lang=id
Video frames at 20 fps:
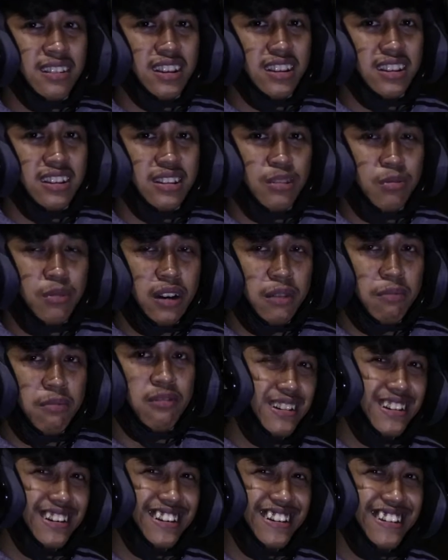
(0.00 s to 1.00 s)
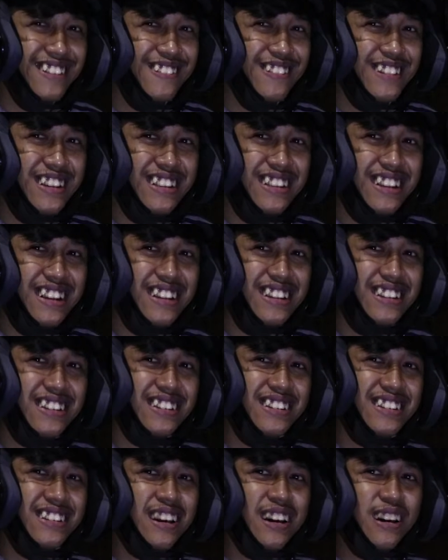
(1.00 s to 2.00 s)
kita sebagai pengguna jalan
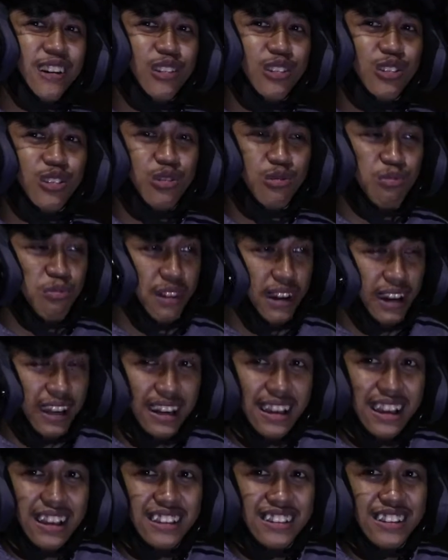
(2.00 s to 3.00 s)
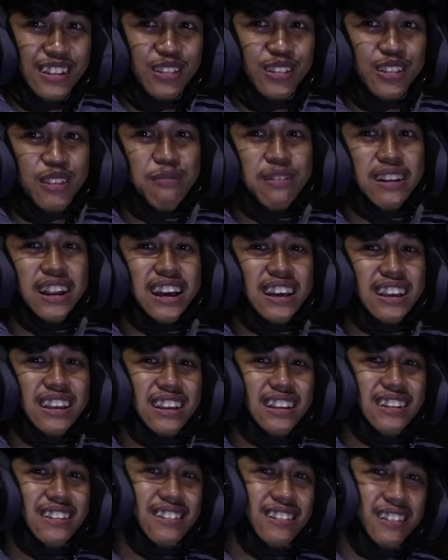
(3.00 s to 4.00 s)
harus menghargai satu sama
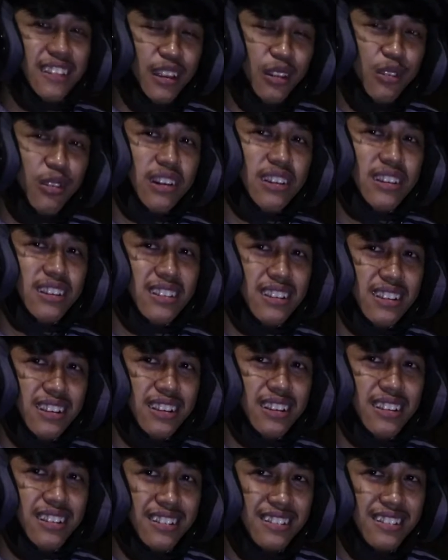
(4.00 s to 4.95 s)
lain gitu aja sih